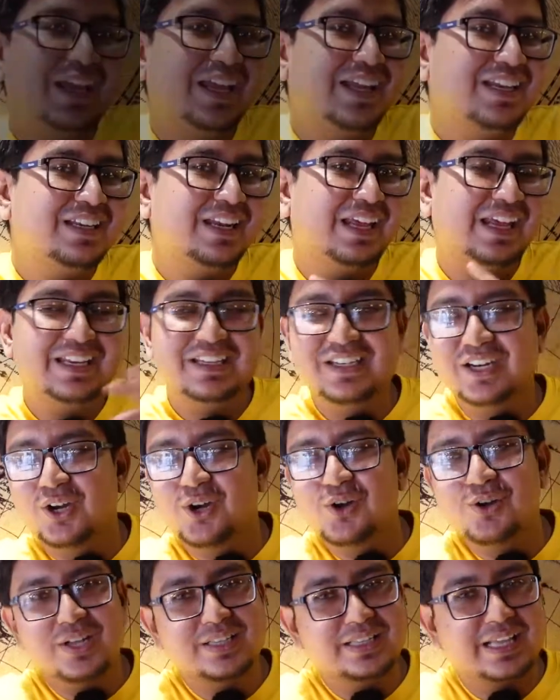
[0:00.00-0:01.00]
এই
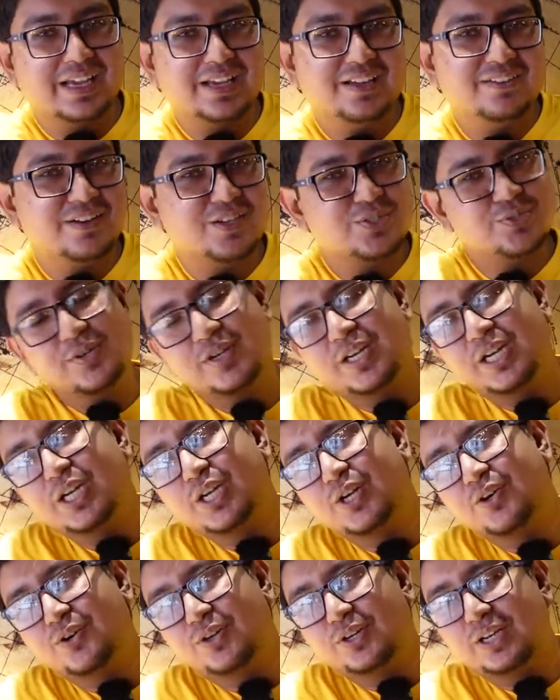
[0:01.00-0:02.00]
ইন্টেরিয়রটা দেখেন রেস্টুরেন্ট
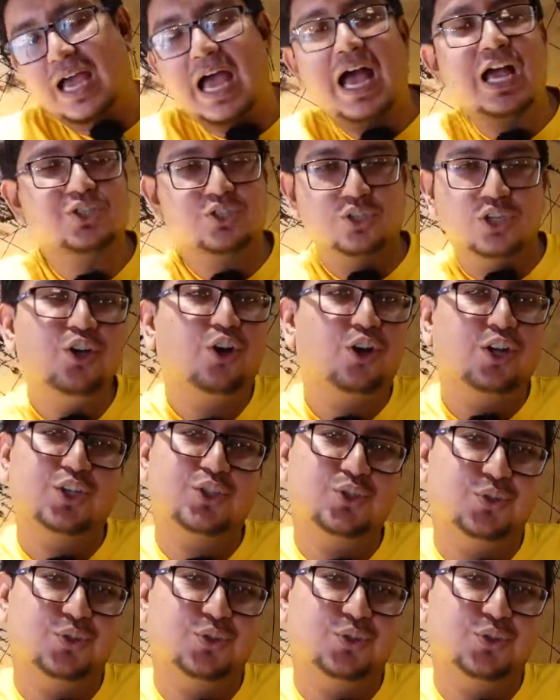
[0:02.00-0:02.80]
ইন্টেরিয়রটা আসলে অনেক